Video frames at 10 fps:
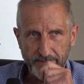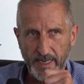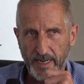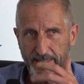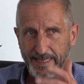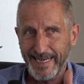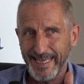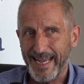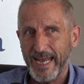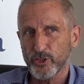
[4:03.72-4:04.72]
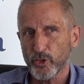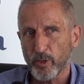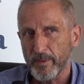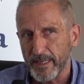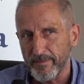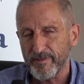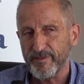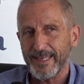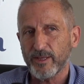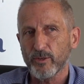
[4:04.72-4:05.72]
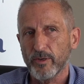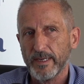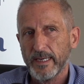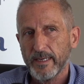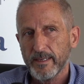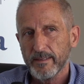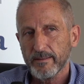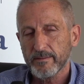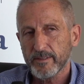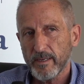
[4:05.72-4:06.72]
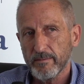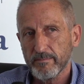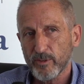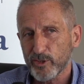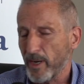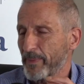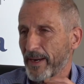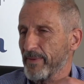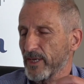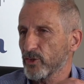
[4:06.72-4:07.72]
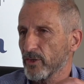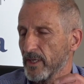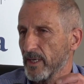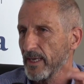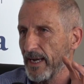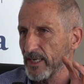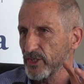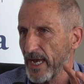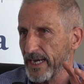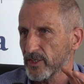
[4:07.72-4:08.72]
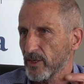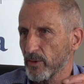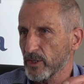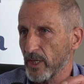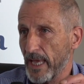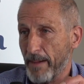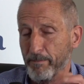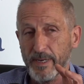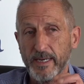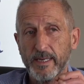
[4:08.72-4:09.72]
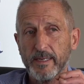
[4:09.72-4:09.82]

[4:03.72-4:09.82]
del, dell'ingaggio come andava fatto eh, non ci ha permesso di lanciarci questi hub.